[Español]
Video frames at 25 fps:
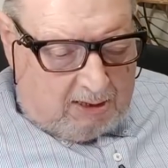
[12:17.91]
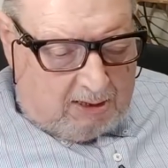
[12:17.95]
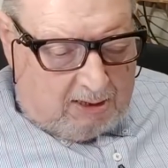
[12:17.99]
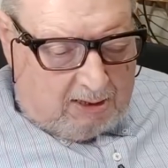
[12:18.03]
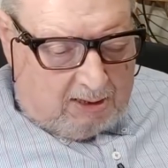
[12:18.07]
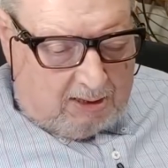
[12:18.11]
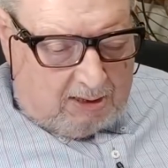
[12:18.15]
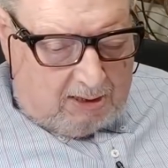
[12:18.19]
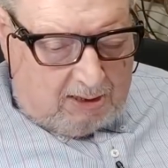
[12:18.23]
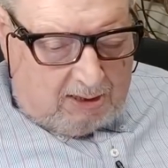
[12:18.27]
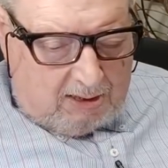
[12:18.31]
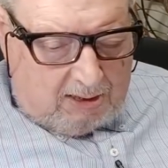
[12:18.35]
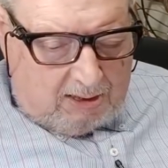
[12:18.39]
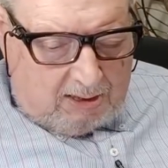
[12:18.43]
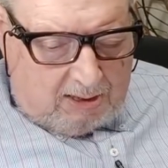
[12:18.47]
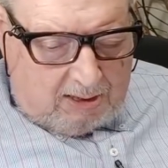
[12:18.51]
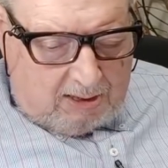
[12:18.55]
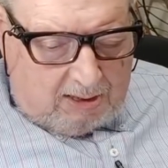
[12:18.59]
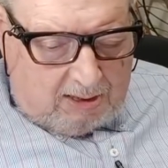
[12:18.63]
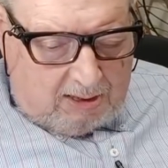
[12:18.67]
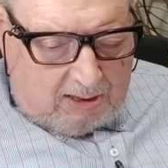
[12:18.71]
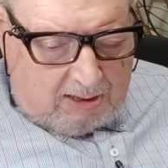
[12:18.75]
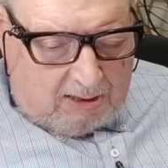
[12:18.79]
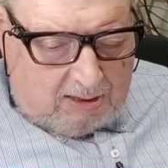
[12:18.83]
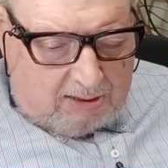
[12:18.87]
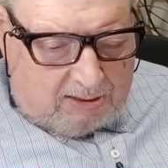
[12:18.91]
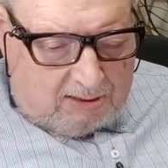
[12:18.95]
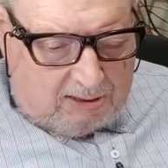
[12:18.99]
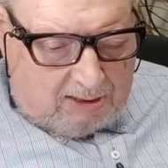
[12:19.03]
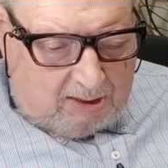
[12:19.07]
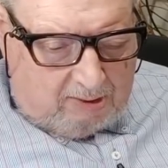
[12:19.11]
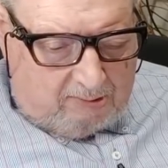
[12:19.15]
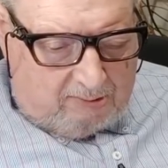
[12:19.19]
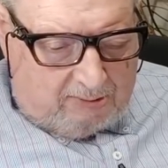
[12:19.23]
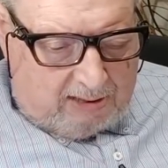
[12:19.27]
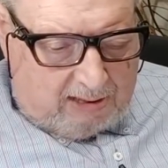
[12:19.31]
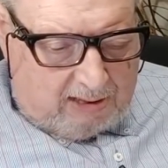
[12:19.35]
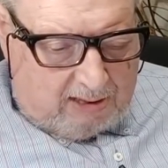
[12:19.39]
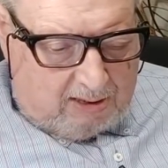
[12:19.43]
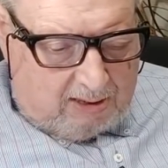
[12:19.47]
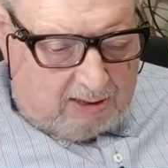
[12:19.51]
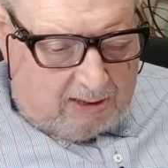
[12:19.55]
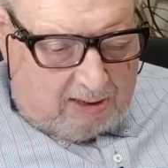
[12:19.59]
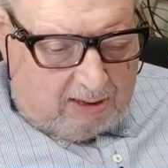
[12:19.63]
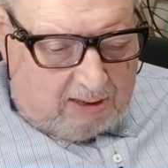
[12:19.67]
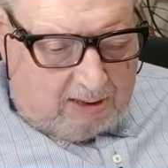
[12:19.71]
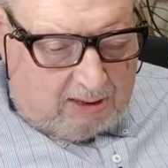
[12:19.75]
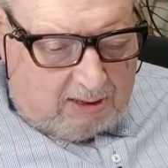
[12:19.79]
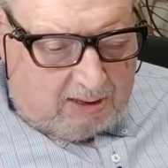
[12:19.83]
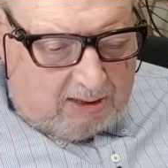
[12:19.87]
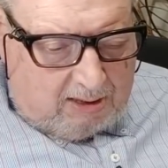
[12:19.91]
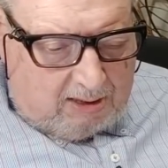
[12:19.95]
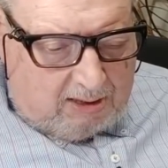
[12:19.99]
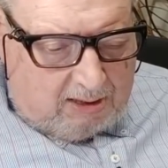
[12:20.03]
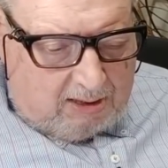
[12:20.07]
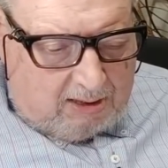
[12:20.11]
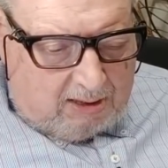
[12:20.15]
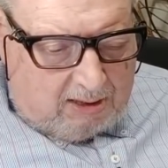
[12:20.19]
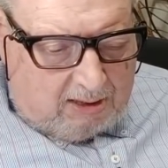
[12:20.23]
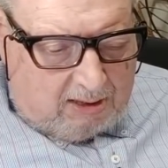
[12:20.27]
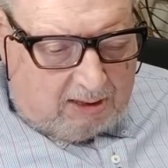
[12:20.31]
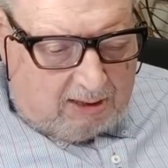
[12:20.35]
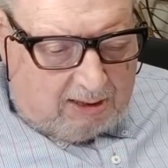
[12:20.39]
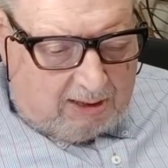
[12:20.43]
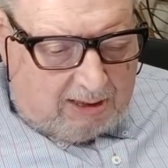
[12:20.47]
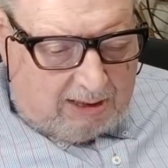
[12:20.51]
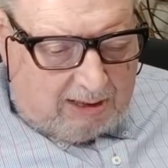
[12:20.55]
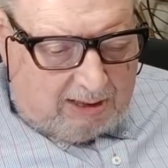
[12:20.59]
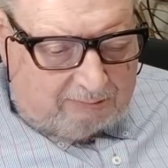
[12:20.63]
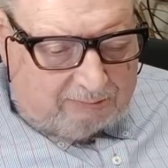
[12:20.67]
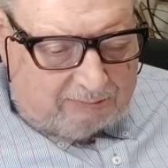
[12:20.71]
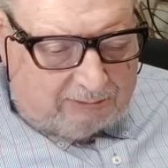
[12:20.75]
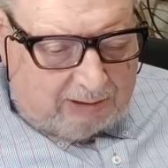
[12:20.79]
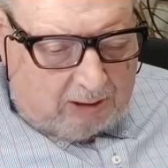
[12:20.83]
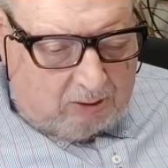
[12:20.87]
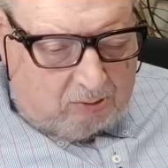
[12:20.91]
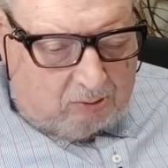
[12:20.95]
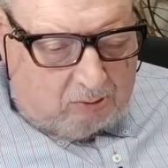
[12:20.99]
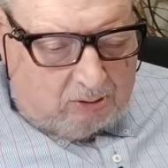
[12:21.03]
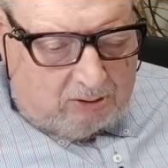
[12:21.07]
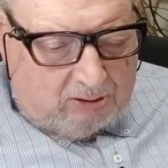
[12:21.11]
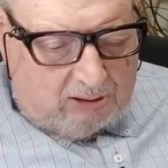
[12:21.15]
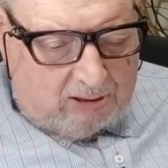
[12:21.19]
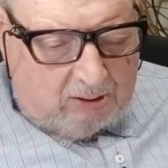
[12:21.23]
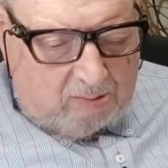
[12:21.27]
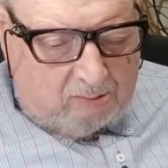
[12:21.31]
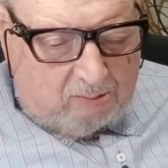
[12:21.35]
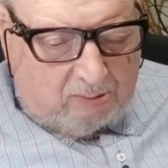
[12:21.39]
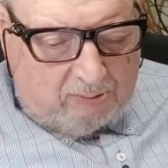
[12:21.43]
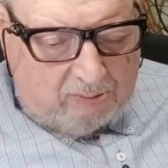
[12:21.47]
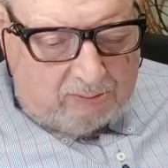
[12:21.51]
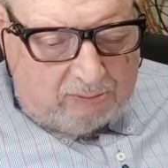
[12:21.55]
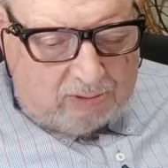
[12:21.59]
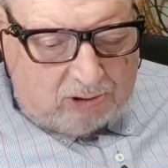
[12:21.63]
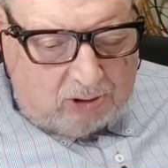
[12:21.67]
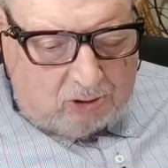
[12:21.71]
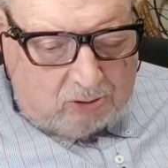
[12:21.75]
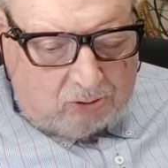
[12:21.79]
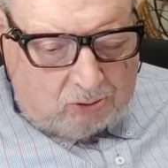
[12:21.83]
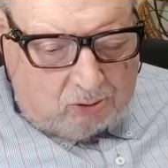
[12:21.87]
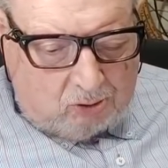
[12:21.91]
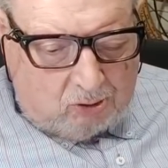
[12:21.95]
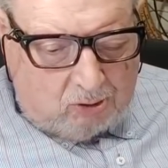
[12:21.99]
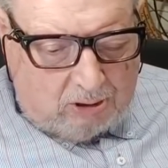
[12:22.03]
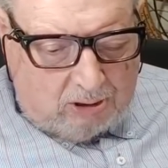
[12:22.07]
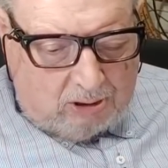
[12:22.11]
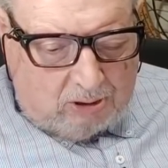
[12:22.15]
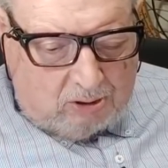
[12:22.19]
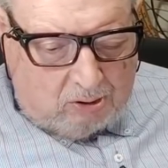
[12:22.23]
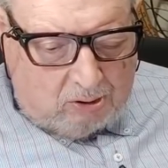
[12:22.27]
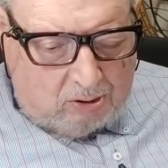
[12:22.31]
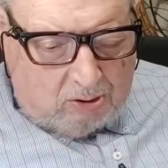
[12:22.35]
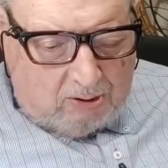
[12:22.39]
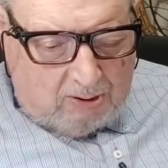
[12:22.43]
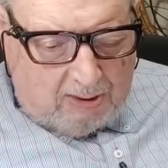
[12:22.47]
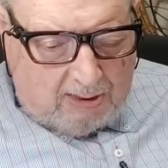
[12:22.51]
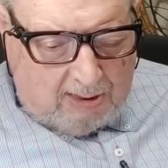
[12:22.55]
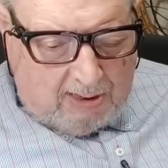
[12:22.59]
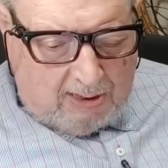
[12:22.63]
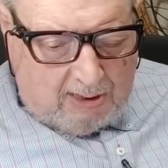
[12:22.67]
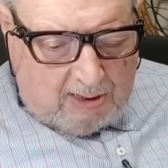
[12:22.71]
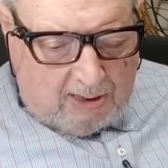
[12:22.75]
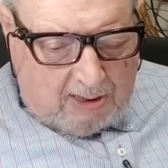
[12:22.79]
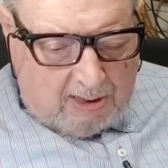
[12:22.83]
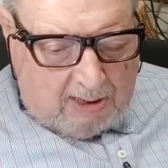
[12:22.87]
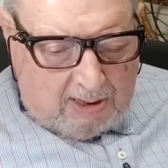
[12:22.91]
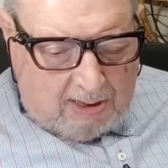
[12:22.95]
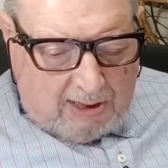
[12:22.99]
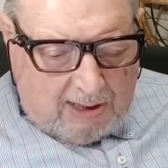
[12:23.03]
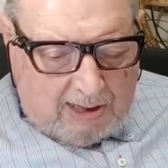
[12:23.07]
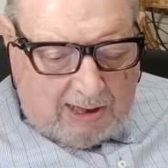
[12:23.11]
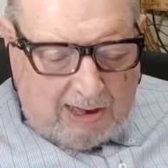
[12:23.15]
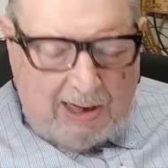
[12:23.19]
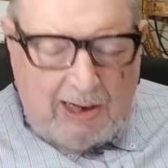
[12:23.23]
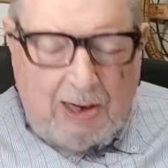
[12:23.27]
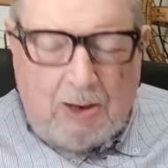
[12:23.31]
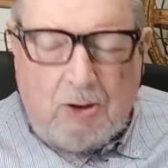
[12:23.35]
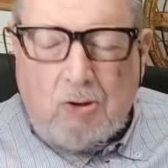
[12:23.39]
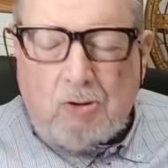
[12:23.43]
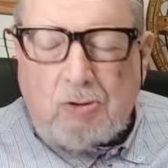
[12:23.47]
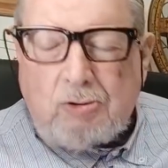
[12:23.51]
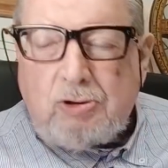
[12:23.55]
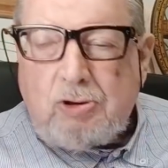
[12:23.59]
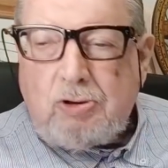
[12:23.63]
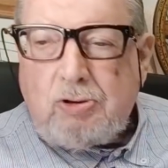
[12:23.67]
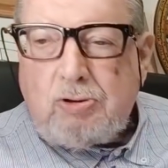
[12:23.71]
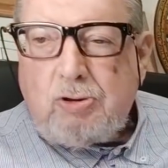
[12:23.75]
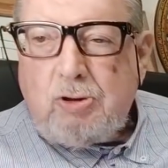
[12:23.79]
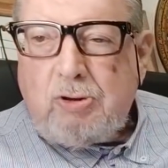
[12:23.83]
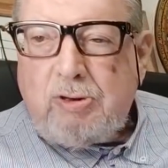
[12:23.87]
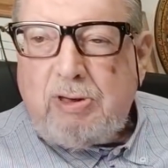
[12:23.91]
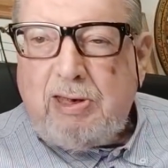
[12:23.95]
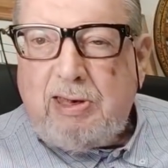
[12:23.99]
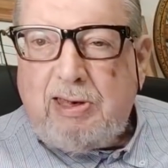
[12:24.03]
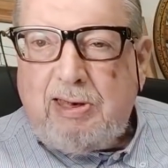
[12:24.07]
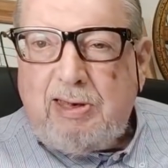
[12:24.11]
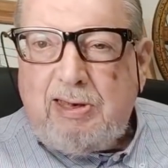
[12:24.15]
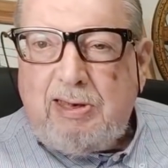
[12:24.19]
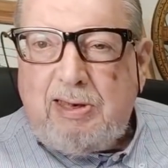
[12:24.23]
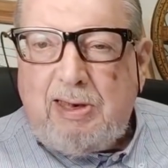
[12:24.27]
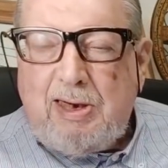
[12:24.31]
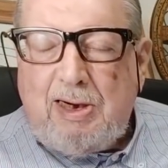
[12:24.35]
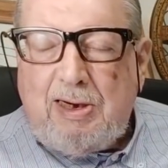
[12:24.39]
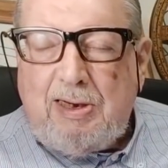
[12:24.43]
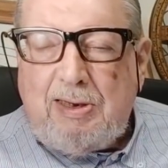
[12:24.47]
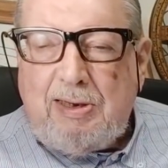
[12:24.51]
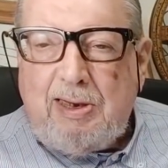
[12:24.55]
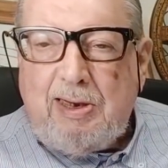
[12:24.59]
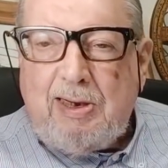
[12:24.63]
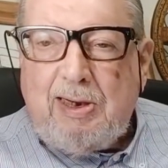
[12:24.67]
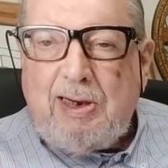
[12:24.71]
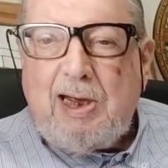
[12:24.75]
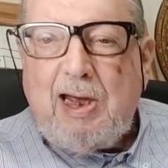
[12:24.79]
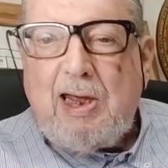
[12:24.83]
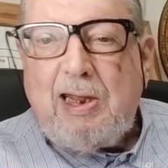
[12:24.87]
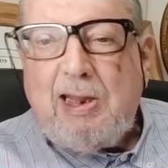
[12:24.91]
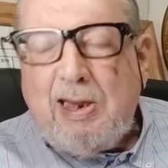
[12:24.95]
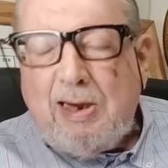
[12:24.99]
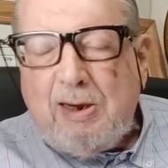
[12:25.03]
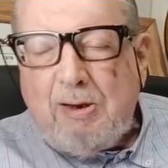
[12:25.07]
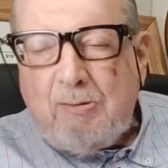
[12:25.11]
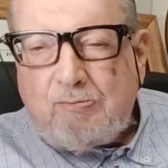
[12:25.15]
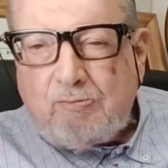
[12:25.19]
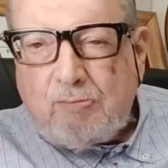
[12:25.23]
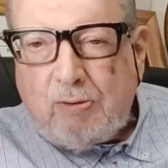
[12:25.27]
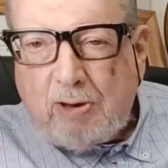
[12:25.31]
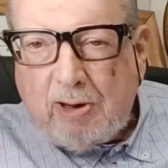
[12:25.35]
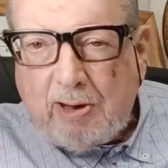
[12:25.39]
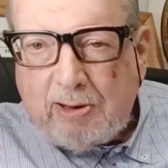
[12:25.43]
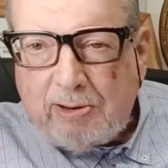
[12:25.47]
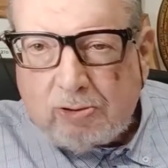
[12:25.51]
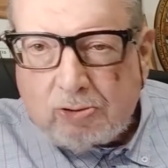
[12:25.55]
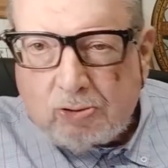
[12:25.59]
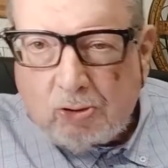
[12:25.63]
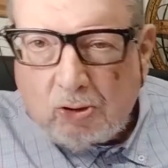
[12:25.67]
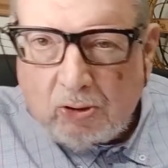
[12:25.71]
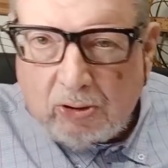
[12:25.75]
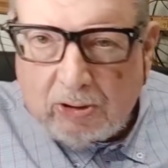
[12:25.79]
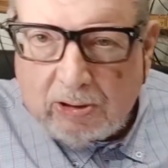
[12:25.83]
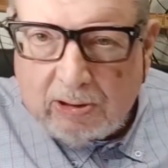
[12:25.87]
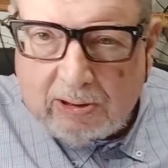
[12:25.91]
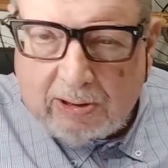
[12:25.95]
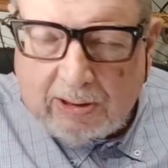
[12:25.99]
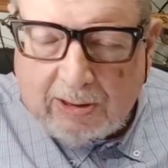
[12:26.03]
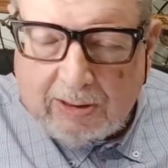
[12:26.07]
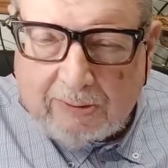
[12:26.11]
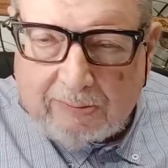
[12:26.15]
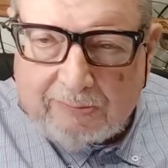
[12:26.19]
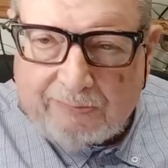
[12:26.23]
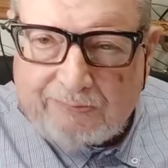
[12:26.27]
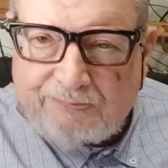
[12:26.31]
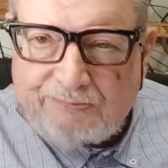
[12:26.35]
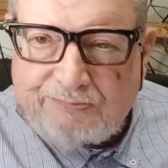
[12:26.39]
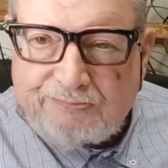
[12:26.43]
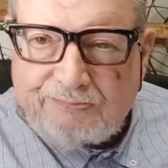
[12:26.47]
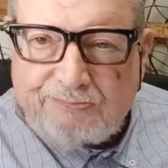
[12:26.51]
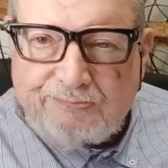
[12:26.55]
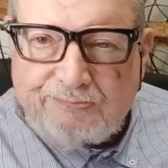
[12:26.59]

eh, se habían eh, adaptado en el momento histórico a las condiciones generales de cada época histórica.